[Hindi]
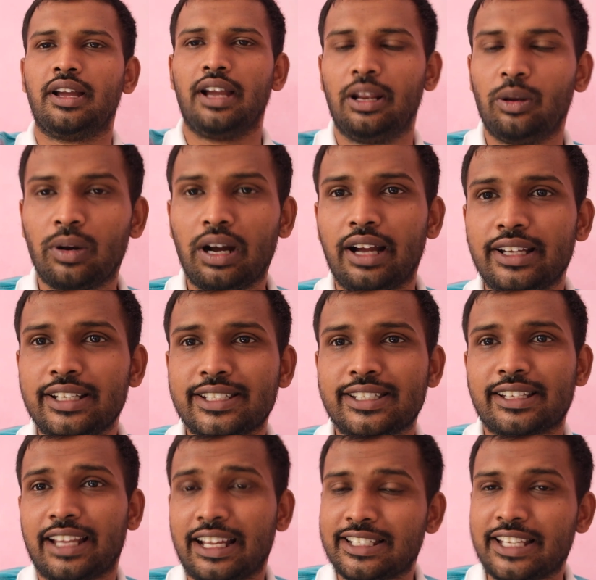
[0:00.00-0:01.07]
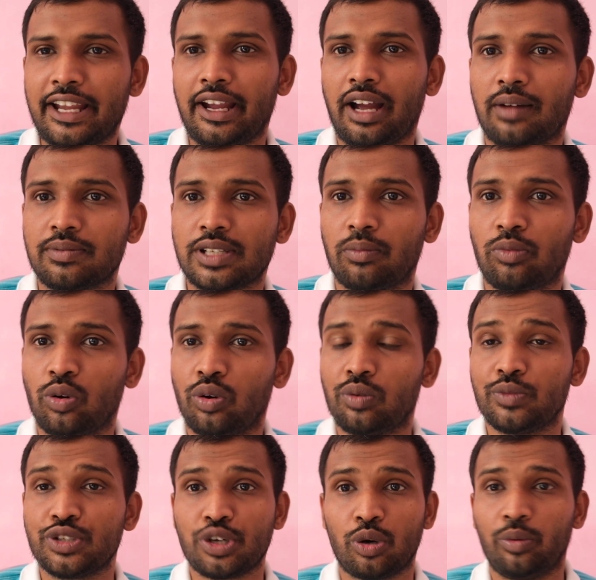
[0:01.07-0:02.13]
हेलो गाइस कैसे हैं आप सब लोग
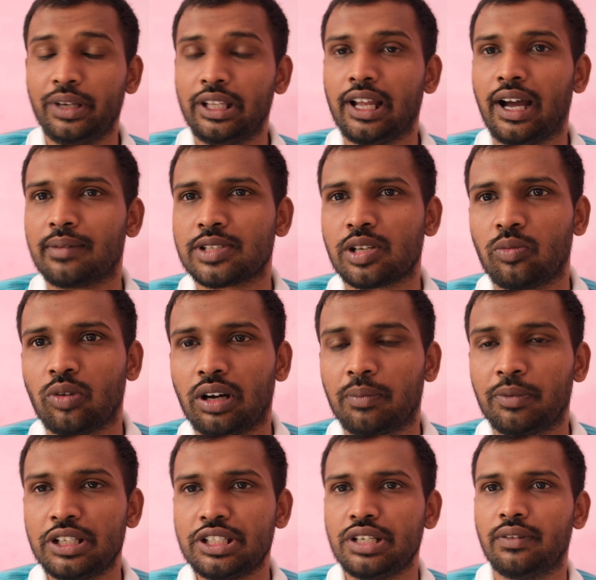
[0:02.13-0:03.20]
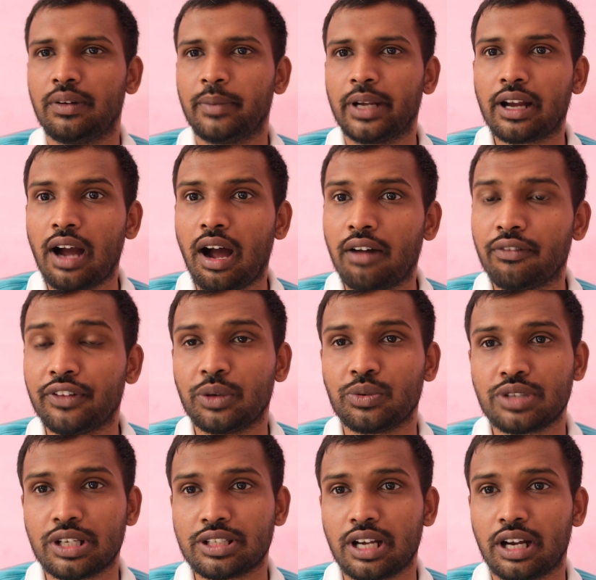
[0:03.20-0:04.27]
मुझे उम्मीद है आप सब लोग अपने जीवन में काफ़ी कुछ
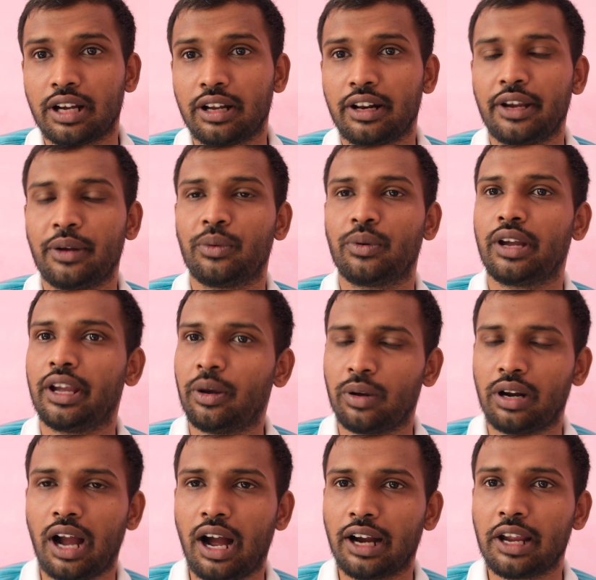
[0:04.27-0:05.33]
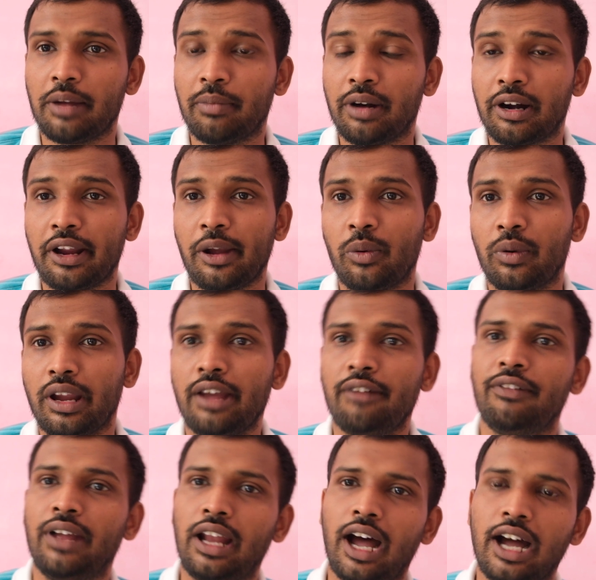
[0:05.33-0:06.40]
अच्छा कर रहे होंगे और आगे बढ़ रहे होंगे
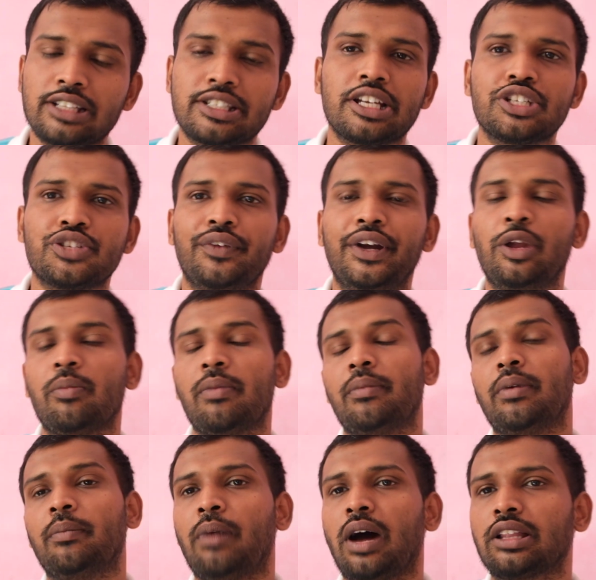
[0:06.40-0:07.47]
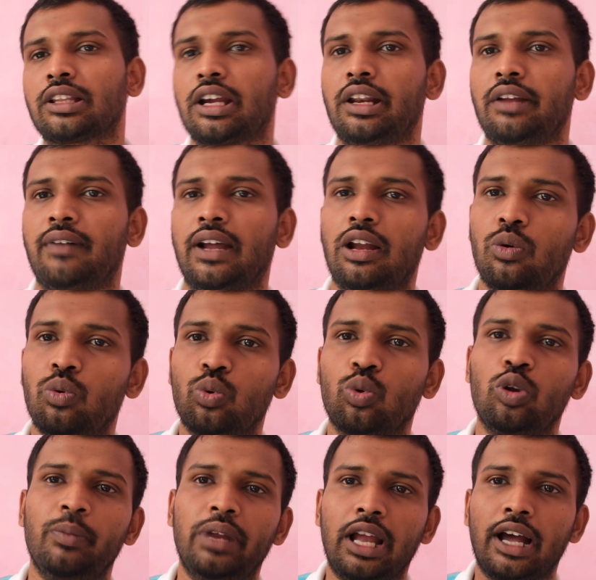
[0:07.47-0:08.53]
वेल well, आज के इस वीडियो में मैं बात करने वाला हूं
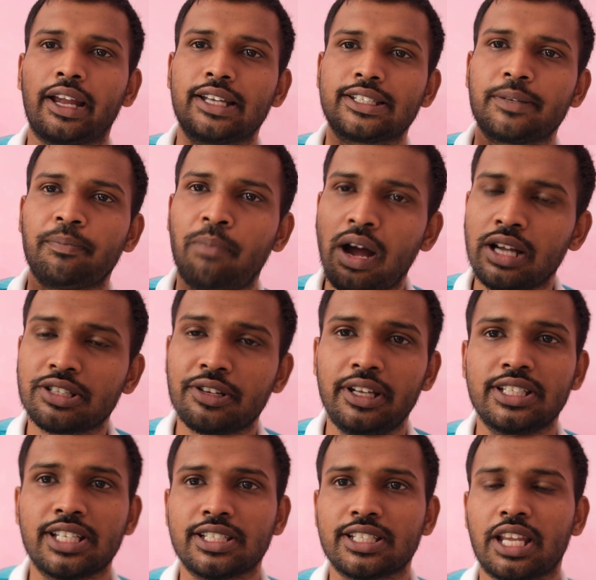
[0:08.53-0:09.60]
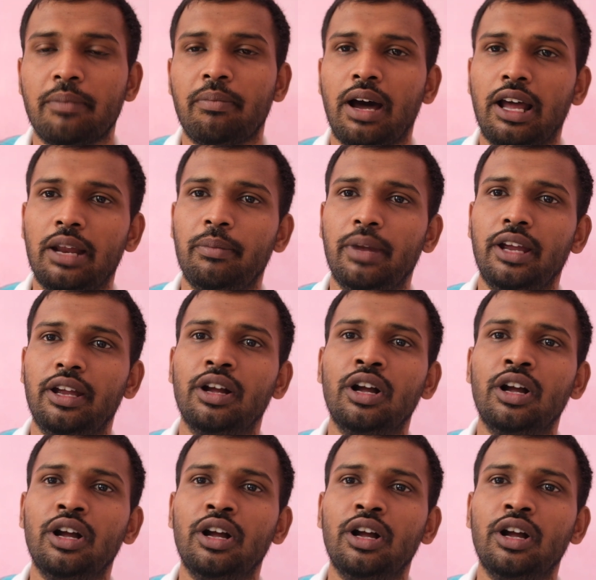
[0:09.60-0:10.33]
कुल मिला के ऐसे पांच रीजंस के बारे में